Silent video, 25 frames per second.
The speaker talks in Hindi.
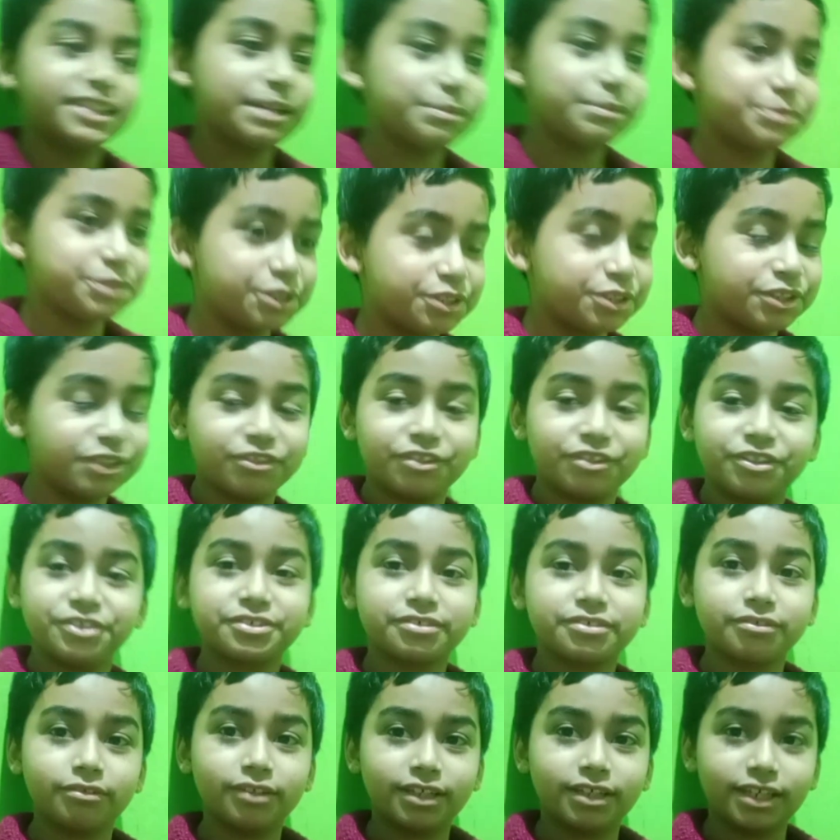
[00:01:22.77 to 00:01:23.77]
जब छुट्टी होगी
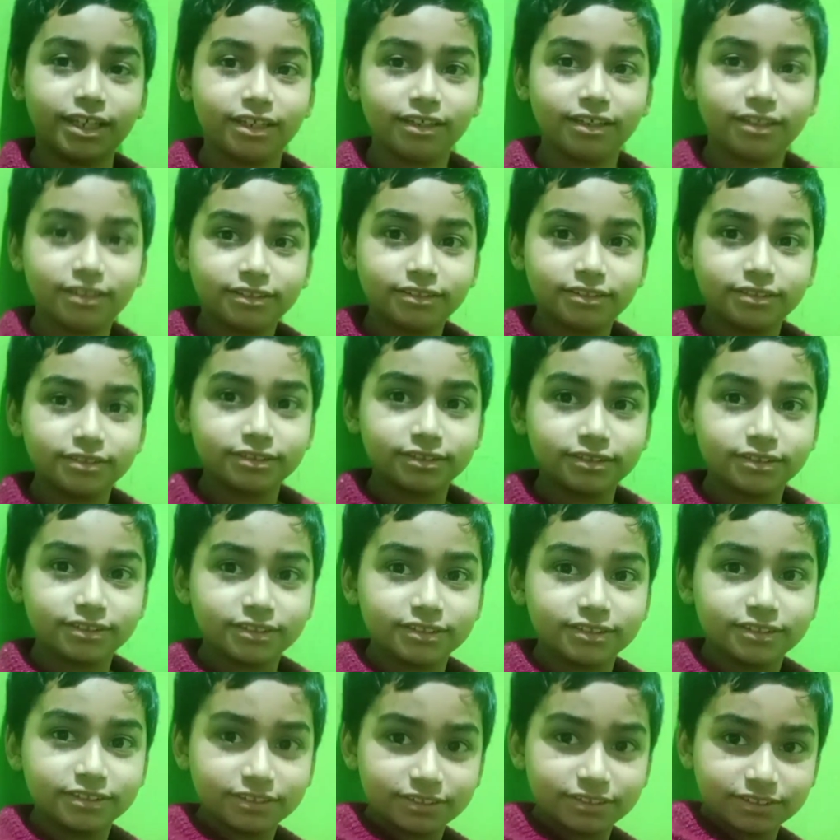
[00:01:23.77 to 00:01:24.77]
स्कूल की अच्छा अच्छा।, अच्छा
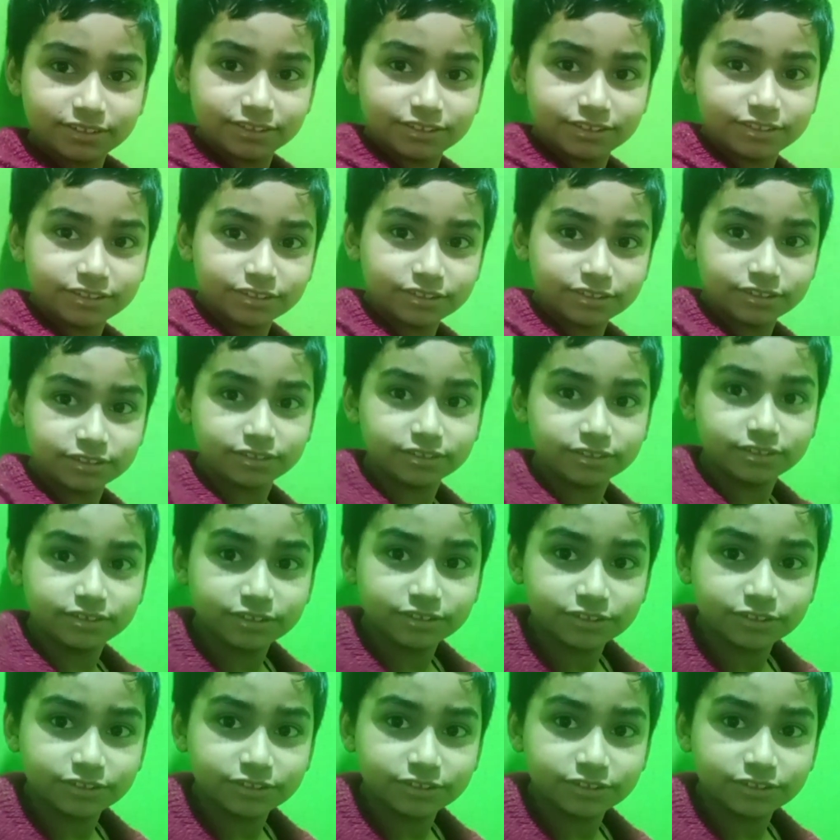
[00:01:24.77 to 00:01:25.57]
अच्छा मैं भी